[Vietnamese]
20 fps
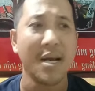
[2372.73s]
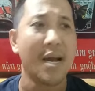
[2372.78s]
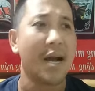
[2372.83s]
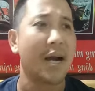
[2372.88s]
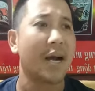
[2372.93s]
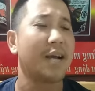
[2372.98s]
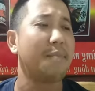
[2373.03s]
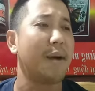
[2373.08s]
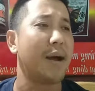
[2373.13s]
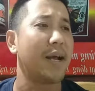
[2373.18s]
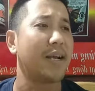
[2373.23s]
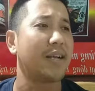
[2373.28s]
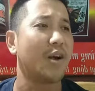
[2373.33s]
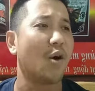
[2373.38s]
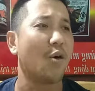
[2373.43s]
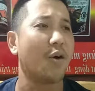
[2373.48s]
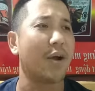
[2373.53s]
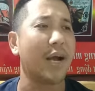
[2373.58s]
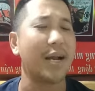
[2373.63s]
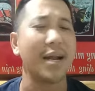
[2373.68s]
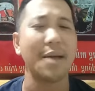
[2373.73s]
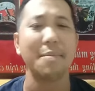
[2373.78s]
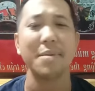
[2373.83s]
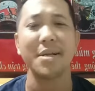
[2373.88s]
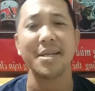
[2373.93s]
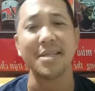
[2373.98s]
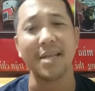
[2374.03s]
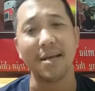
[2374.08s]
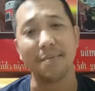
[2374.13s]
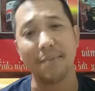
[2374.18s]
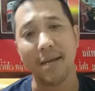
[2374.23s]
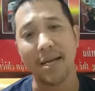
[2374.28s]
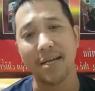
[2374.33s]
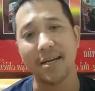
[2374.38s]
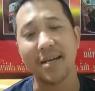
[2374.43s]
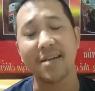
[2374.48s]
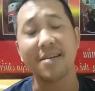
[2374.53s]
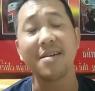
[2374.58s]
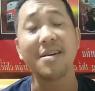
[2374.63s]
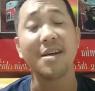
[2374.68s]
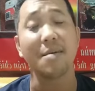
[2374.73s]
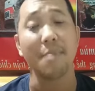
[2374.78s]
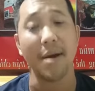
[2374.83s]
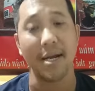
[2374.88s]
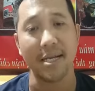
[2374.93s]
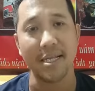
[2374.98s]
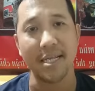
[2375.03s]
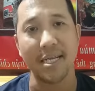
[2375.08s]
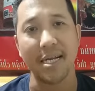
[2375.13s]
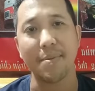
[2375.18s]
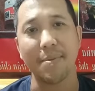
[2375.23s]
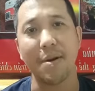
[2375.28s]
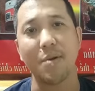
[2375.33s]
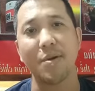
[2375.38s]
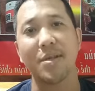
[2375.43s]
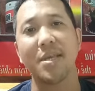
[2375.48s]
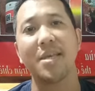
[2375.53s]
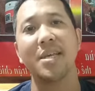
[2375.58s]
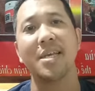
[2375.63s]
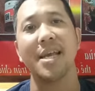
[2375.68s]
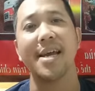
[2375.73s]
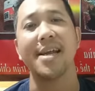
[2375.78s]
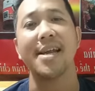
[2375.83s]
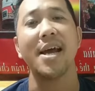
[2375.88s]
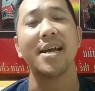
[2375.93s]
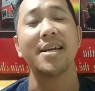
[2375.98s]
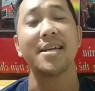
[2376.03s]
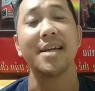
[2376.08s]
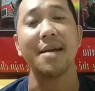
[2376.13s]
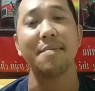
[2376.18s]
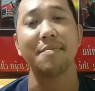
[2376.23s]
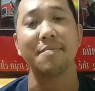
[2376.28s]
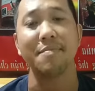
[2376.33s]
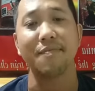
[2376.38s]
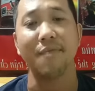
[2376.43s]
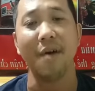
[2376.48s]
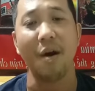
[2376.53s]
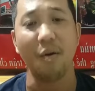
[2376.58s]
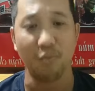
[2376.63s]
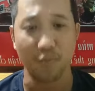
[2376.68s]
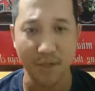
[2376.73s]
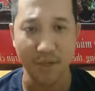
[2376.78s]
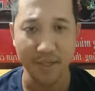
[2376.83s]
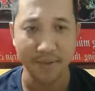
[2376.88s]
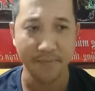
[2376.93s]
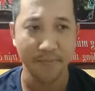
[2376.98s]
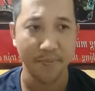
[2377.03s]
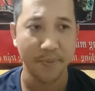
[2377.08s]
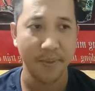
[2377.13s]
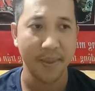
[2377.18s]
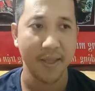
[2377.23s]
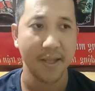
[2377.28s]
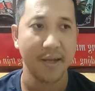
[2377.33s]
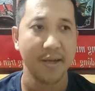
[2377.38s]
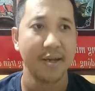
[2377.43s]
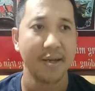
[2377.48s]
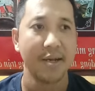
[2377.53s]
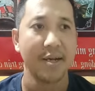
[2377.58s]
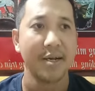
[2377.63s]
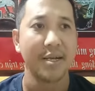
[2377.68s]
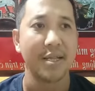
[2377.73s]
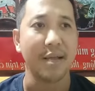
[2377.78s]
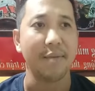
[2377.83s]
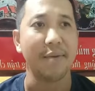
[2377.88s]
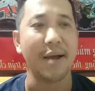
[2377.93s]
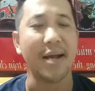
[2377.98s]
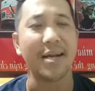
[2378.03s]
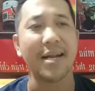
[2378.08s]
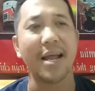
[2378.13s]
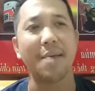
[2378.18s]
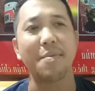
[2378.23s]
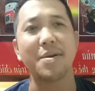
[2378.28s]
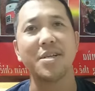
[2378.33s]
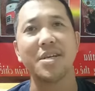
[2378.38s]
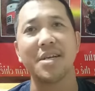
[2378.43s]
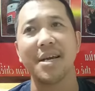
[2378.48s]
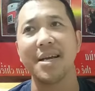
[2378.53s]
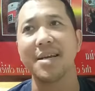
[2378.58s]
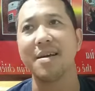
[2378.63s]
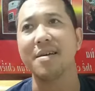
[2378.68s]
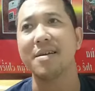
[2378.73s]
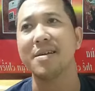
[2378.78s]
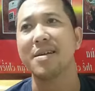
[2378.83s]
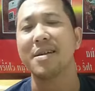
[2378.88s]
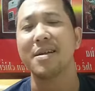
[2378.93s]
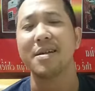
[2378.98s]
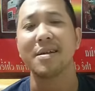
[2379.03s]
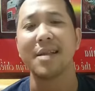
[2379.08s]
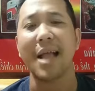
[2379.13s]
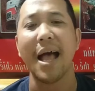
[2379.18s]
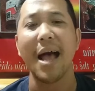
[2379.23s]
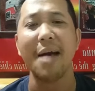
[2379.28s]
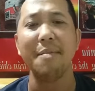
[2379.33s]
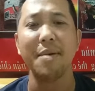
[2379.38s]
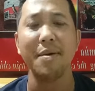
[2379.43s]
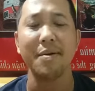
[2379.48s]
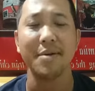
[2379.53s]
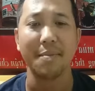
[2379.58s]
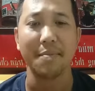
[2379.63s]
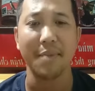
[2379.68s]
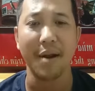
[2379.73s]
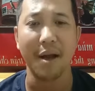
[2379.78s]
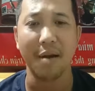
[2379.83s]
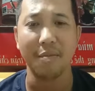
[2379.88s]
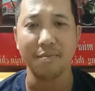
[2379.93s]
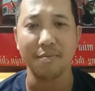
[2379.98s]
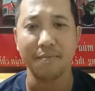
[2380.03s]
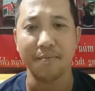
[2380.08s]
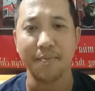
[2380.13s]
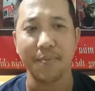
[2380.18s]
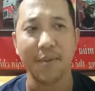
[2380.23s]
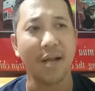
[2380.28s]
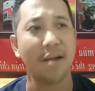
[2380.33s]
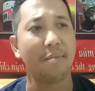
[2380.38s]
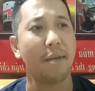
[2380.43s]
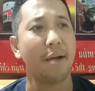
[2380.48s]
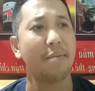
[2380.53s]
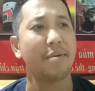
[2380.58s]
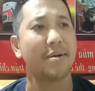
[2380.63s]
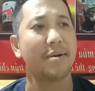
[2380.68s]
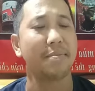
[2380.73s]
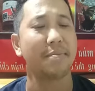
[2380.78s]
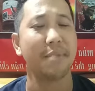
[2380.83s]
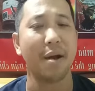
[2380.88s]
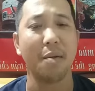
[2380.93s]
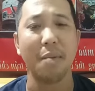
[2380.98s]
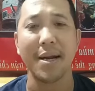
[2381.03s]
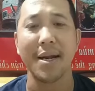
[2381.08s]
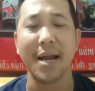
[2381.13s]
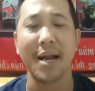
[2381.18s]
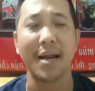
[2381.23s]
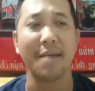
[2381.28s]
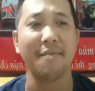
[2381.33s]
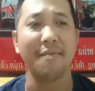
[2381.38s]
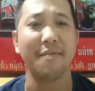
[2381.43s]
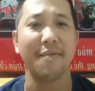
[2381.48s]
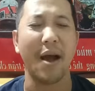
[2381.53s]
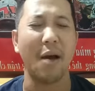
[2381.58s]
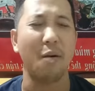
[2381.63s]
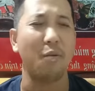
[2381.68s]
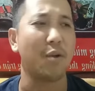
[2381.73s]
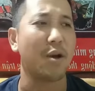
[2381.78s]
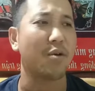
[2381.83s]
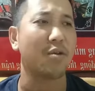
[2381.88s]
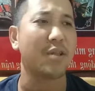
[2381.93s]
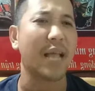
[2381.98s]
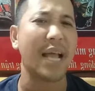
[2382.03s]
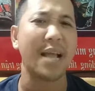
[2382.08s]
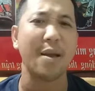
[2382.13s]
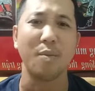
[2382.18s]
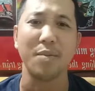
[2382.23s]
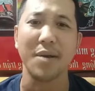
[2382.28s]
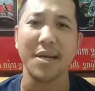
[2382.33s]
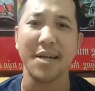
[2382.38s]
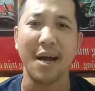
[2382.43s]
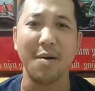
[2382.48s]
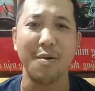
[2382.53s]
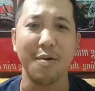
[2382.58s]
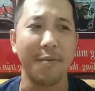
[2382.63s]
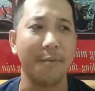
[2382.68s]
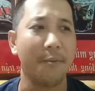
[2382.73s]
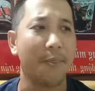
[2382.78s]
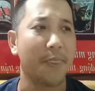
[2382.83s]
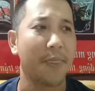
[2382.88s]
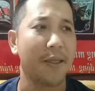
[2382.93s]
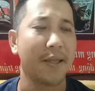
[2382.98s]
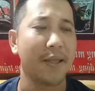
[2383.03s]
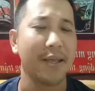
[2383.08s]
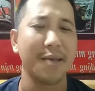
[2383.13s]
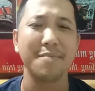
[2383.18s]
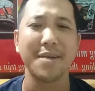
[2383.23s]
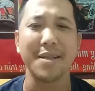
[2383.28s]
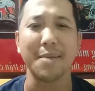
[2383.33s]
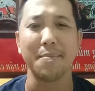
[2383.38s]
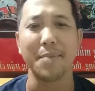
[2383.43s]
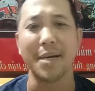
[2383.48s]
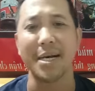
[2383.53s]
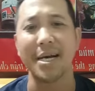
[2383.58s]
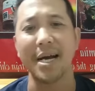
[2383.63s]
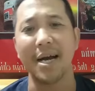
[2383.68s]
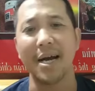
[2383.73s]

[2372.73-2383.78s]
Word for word: Khi bị rồi anh em mới đi tìm gì, khi trước khi bị thì Nam Râu chia sẻ để anh em phòng rồi. Tại vì anh em có suy nghĩ 80% lông hay 70% lông anh em vào lực có tác dụng gì đâu, chúng ta tập lực